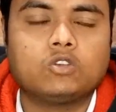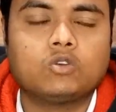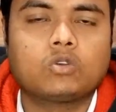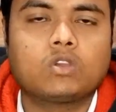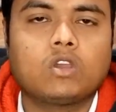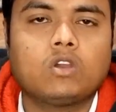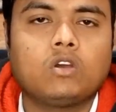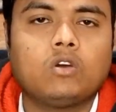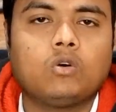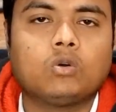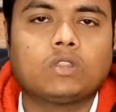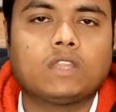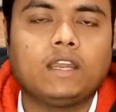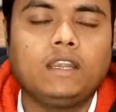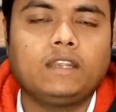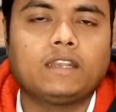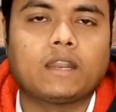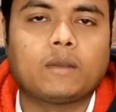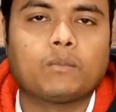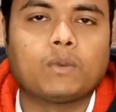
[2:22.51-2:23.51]
जो कि होता
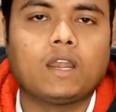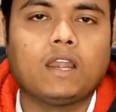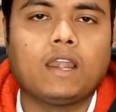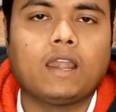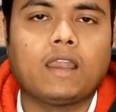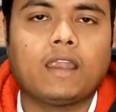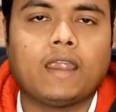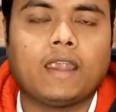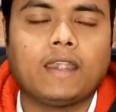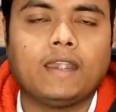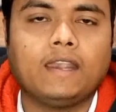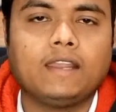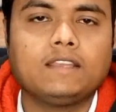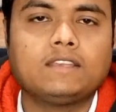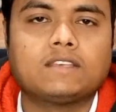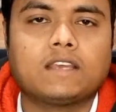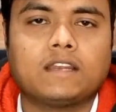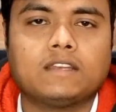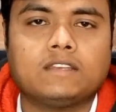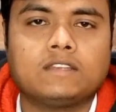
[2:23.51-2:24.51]
है टर्मिनल
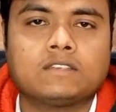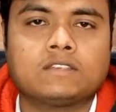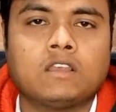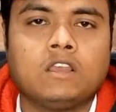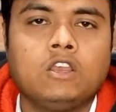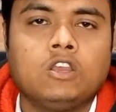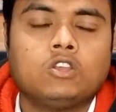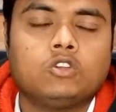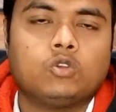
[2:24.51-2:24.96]
हैंडलिंग चार्जेस